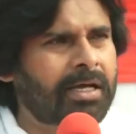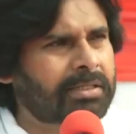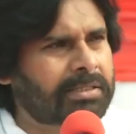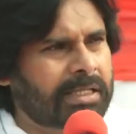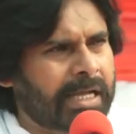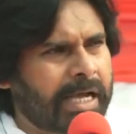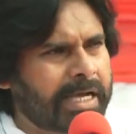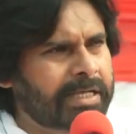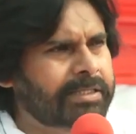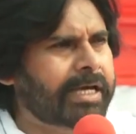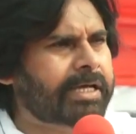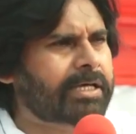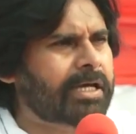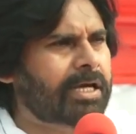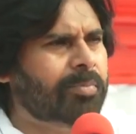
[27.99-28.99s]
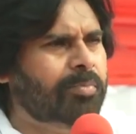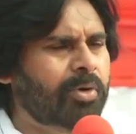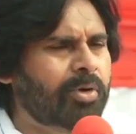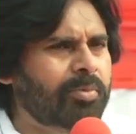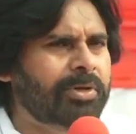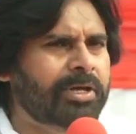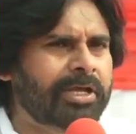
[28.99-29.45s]
తన ఐదు ఎకరాల
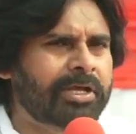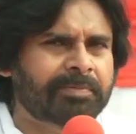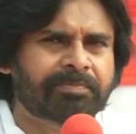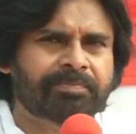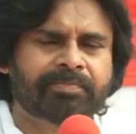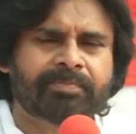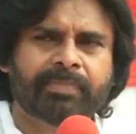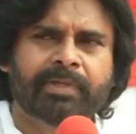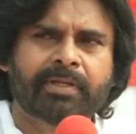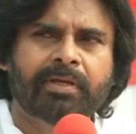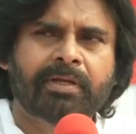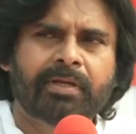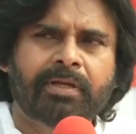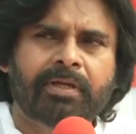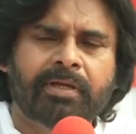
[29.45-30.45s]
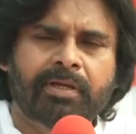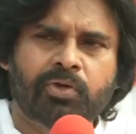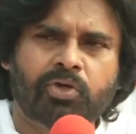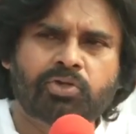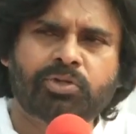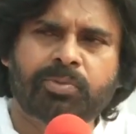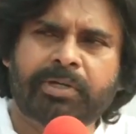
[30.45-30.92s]
భూమిని
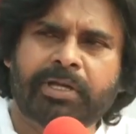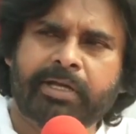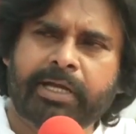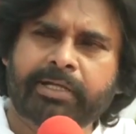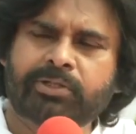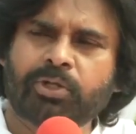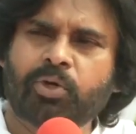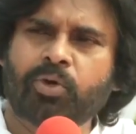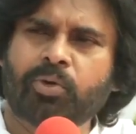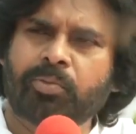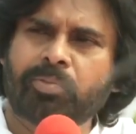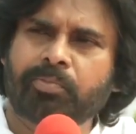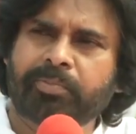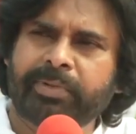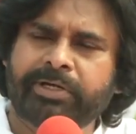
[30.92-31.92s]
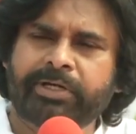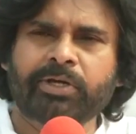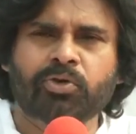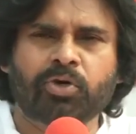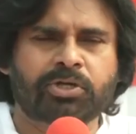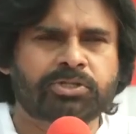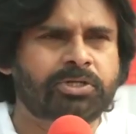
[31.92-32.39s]
ఈరోజు మన రైతులు
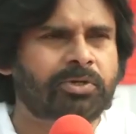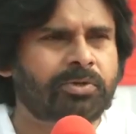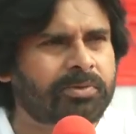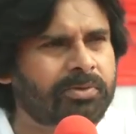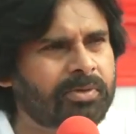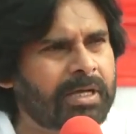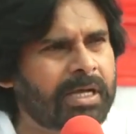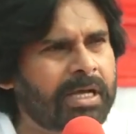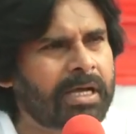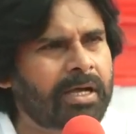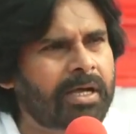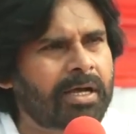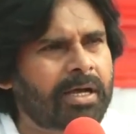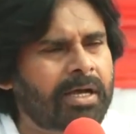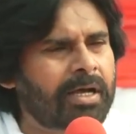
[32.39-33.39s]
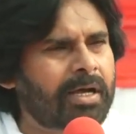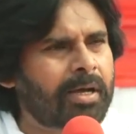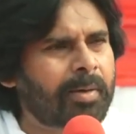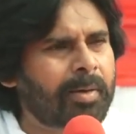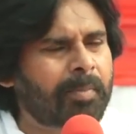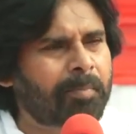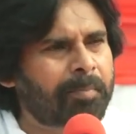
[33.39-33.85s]
మీటింగ్ కోసం
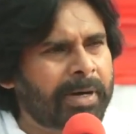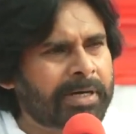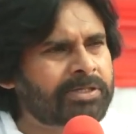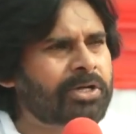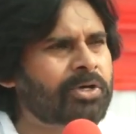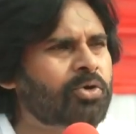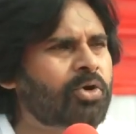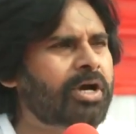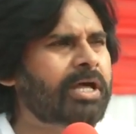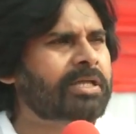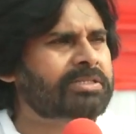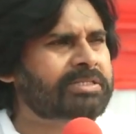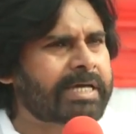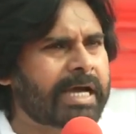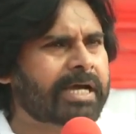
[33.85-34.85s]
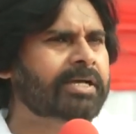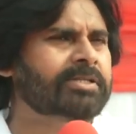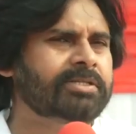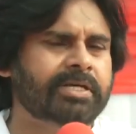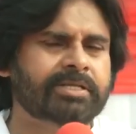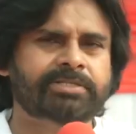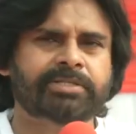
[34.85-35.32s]
పంటను కూడా త్యాగం
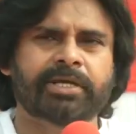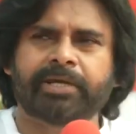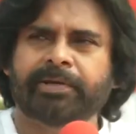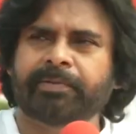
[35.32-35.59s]
చేసి